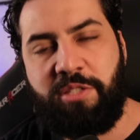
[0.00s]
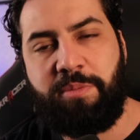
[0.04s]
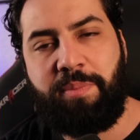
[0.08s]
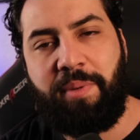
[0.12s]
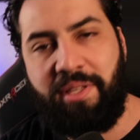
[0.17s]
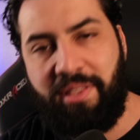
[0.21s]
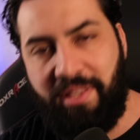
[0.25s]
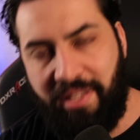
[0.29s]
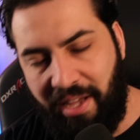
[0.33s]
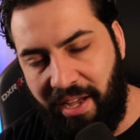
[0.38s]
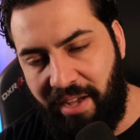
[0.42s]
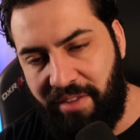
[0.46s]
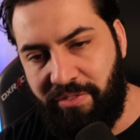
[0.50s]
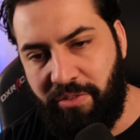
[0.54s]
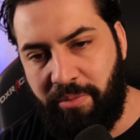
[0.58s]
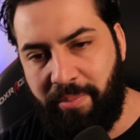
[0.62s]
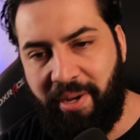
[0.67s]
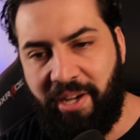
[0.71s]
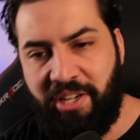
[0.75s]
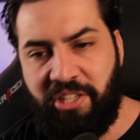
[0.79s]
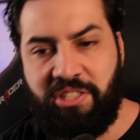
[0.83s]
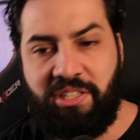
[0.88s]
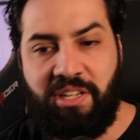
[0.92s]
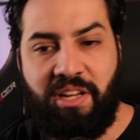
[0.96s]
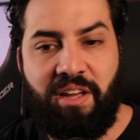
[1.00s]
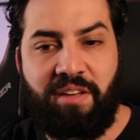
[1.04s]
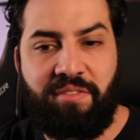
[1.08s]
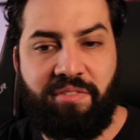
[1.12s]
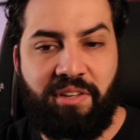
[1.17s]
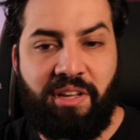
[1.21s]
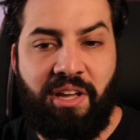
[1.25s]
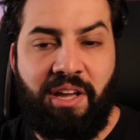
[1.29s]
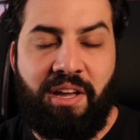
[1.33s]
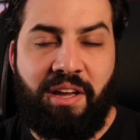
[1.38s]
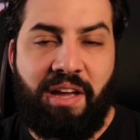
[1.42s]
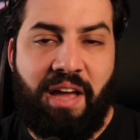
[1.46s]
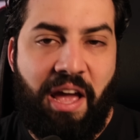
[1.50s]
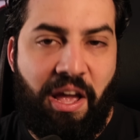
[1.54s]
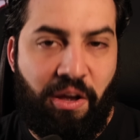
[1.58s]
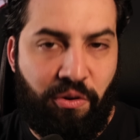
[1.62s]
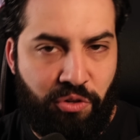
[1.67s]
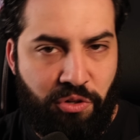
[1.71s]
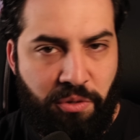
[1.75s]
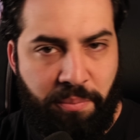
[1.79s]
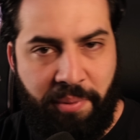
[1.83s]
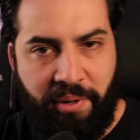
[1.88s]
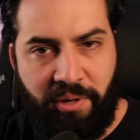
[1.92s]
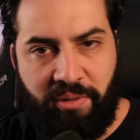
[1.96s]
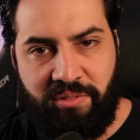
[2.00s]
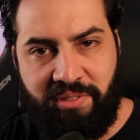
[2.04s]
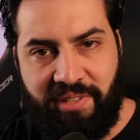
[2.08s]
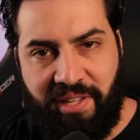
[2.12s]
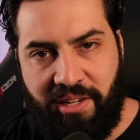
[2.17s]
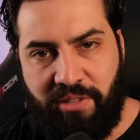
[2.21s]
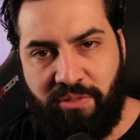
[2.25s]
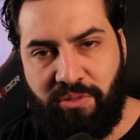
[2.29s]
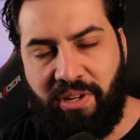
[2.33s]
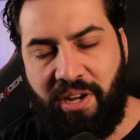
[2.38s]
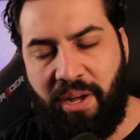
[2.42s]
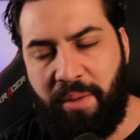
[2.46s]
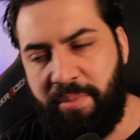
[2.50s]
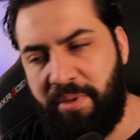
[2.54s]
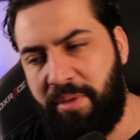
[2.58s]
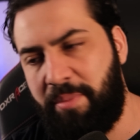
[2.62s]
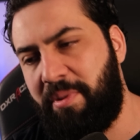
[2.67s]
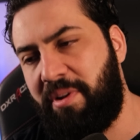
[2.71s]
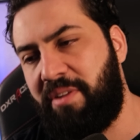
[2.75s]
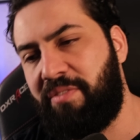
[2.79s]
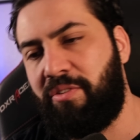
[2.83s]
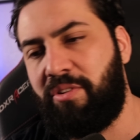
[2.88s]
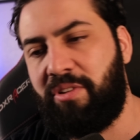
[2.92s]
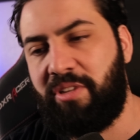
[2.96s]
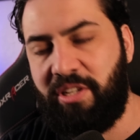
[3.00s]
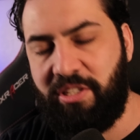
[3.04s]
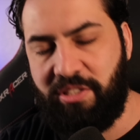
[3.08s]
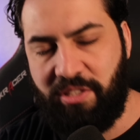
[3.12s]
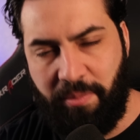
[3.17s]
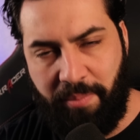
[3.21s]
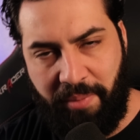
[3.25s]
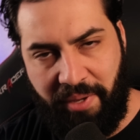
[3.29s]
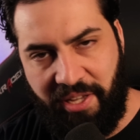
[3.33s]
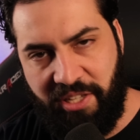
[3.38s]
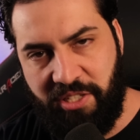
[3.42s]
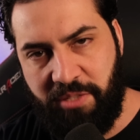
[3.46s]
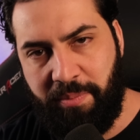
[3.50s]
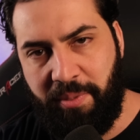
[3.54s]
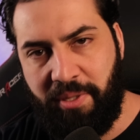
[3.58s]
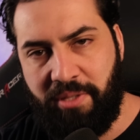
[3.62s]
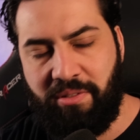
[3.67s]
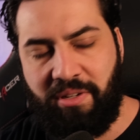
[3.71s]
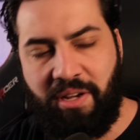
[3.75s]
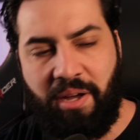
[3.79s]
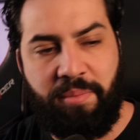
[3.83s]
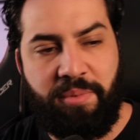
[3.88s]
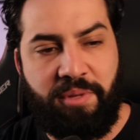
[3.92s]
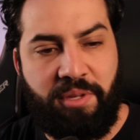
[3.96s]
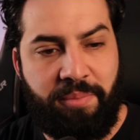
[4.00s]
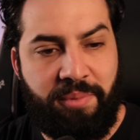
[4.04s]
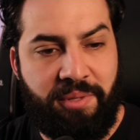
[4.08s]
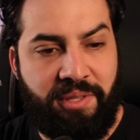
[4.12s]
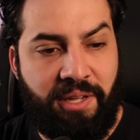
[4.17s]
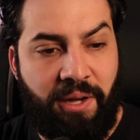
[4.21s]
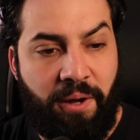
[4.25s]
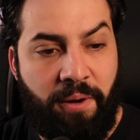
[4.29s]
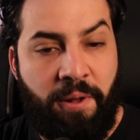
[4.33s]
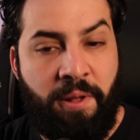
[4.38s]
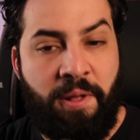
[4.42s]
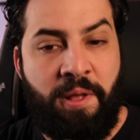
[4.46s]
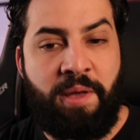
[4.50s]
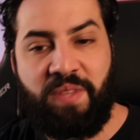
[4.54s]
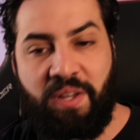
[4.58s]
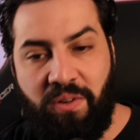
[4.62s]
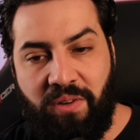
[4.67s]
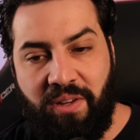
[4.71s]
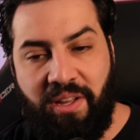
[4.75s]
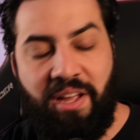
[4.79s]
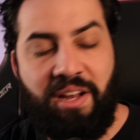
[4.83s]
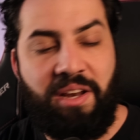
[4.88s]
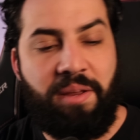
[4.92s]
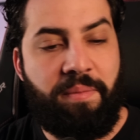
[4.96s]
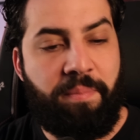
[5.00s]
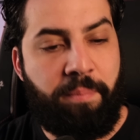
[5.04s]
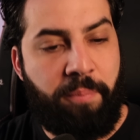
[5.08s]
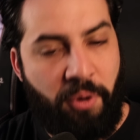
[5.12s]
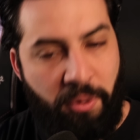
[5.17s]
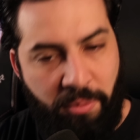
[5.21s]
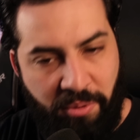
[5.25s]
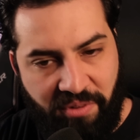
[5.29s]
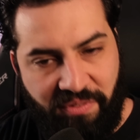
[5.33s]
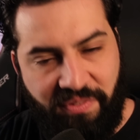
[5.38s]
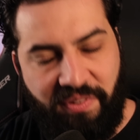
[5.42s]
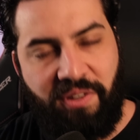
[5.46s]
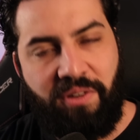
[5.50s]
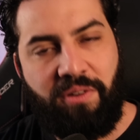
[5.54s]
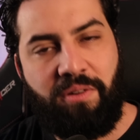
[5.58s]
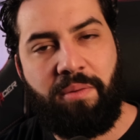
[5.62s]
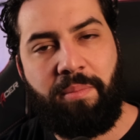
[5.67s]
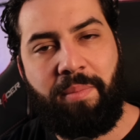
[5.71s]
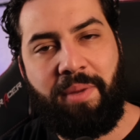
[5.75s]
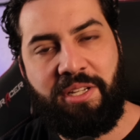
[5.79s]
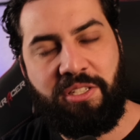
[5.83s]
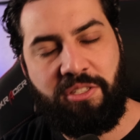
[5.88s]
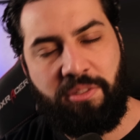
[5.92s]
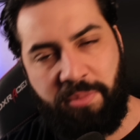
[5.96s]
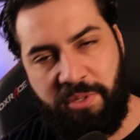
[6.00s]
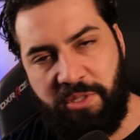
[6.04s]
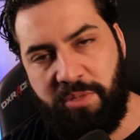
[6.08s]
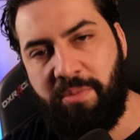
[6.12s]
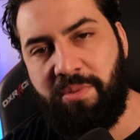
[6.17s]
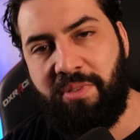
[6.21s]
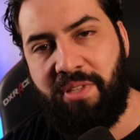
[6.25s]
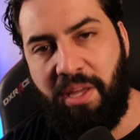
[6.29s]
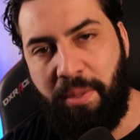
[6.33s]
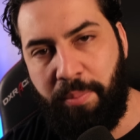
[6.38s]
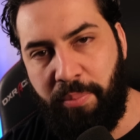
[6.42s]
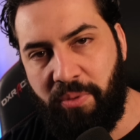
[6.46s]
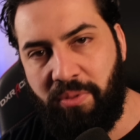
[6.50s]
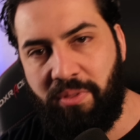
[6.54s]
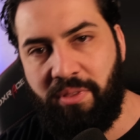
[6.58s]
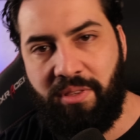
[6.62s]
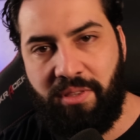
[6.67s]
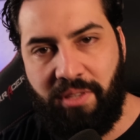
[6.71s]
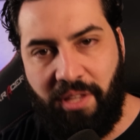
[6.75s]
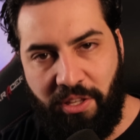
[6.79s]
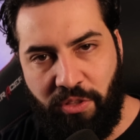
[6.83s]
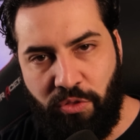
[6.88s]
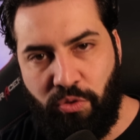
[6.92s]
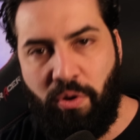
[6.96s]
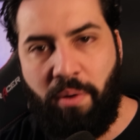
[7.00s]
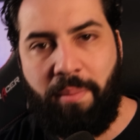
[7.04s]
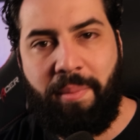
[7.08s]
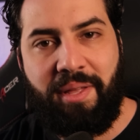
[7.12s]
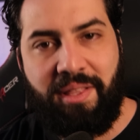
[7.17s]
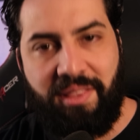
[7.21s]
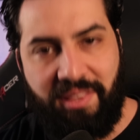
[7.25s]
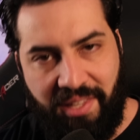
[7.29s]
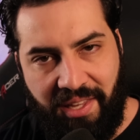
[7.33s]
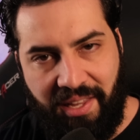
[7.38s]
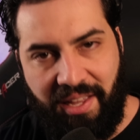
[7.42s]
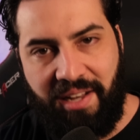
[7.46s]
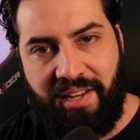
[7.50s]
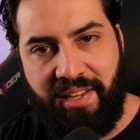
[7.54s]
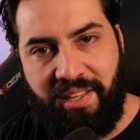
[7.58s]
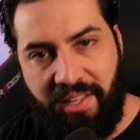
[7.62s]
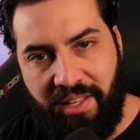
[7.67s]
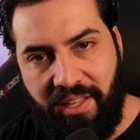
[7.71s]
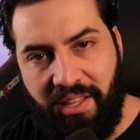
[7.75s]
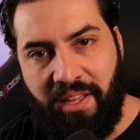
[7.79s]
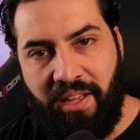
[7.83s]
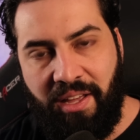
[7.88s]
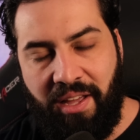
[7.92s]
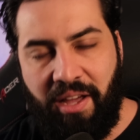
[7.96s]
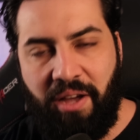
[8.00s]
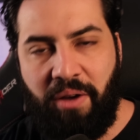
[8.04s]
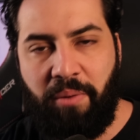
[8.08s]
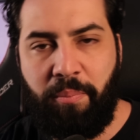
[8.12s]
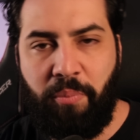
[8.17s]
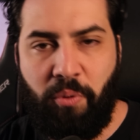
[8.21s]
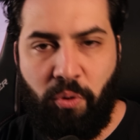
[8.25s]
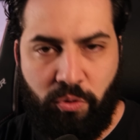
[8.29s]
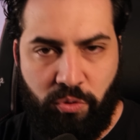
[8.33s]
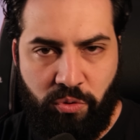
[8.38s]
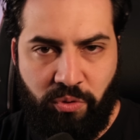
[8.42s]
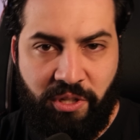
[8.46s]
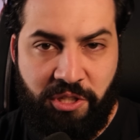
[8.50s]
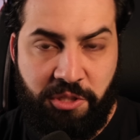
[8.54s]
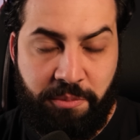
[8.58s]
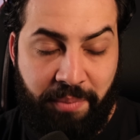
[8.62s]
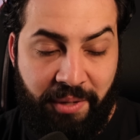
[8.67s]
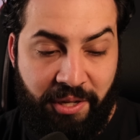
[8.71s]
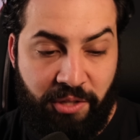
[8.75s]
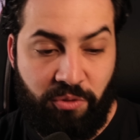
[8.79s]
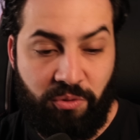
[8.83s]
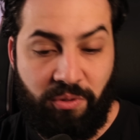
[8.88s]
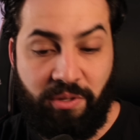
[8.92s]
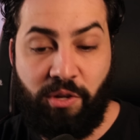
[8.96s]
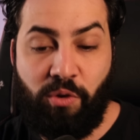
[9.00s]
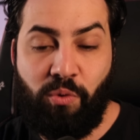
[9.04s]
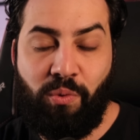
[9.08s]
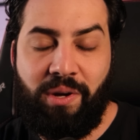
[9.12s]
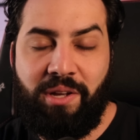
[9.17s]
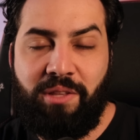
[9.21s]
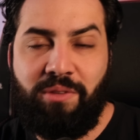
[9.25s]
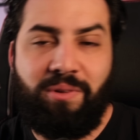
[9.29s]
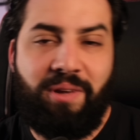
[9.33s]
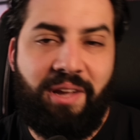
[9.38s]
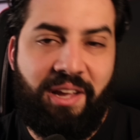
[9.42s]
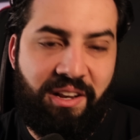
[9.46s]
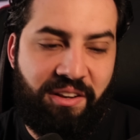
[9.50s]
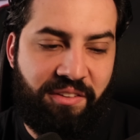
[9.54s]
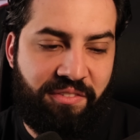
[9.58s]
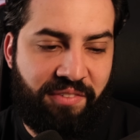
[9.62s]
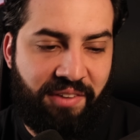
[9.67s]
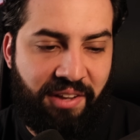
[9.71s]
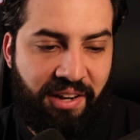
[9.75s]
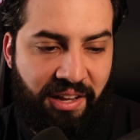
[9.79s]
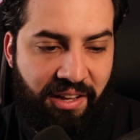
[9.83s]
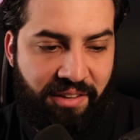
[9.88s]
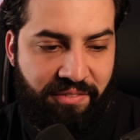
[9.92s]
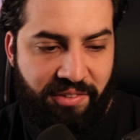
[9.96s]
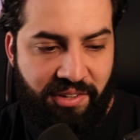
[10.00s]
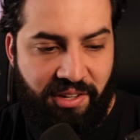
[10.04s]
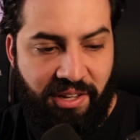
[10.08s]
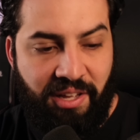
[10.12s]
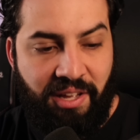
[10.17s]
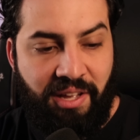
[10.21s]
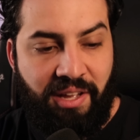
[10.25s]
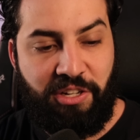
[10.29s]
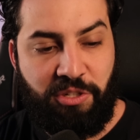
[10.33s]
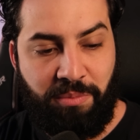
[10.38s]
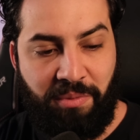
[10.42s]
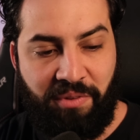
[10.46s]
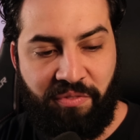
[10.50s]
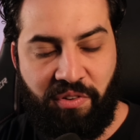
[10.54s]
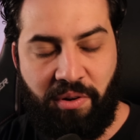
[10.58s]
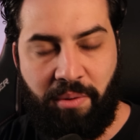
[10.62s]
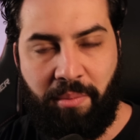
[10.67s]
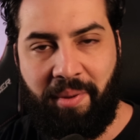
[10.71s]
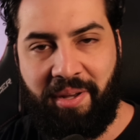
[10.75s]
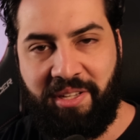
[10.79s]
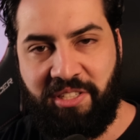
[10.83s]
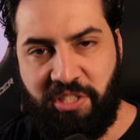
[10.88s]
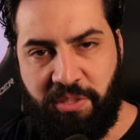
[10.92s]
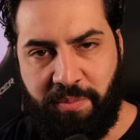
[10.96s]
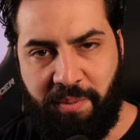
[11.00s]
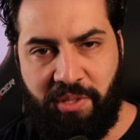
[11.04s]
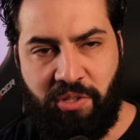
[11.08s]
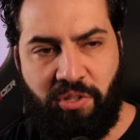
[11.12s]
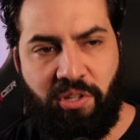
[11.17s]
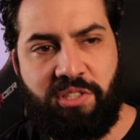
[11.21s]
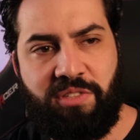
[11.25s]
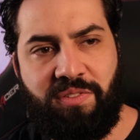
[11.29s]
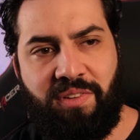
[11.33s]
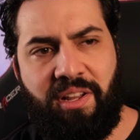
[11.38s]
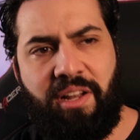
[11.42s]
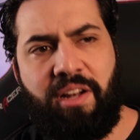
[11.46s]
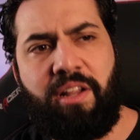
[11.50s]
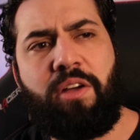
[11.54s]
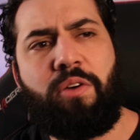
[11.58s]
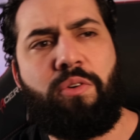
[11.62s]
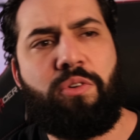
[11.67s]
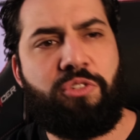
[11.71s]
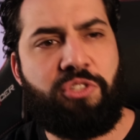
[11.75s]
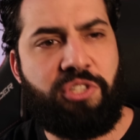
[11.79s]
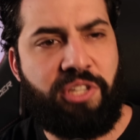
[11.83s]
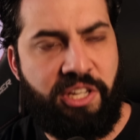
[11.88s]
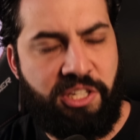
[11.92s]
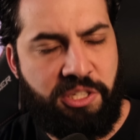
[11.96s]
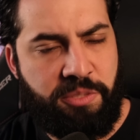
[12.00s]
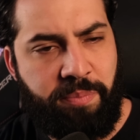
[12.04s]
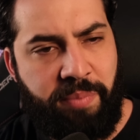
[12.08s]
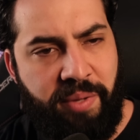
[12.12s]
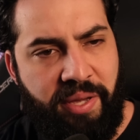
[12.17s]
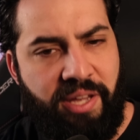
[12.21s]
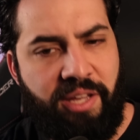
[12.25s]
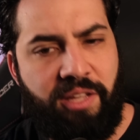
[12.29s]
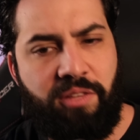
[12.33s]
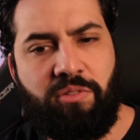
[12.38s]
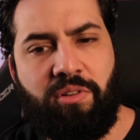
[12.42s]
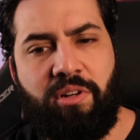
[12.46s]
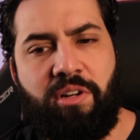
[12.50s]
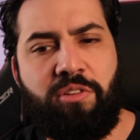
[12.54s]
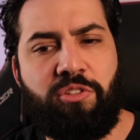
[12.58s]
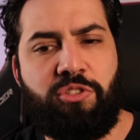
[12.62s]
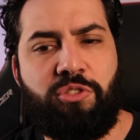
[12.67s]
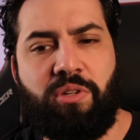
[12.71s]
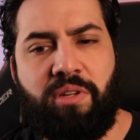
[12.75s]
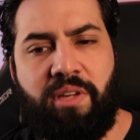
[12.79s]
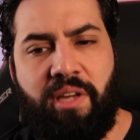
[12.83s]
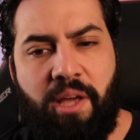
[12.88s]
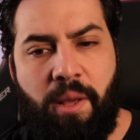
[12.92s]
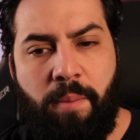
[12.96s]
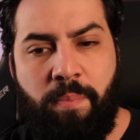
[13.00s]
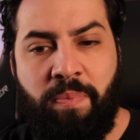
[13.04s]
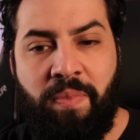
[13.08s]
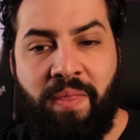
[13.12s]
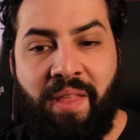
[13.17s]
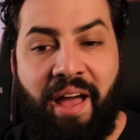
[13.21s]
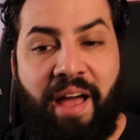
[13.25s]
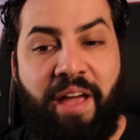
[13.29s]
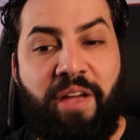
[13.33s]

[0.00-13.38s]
que respeitava respeitava o Mahashev. É, quando perguntaram do Khabib, ele falou que também respeita o Khabib e tal. Então ele promoveu, mas ao mesmo tempo tentou manter ali é, um pouco do respeito. E quando ele falava é, de uma forma mais respeitosa, falava, não, eu te respeito, não, não sei o quê.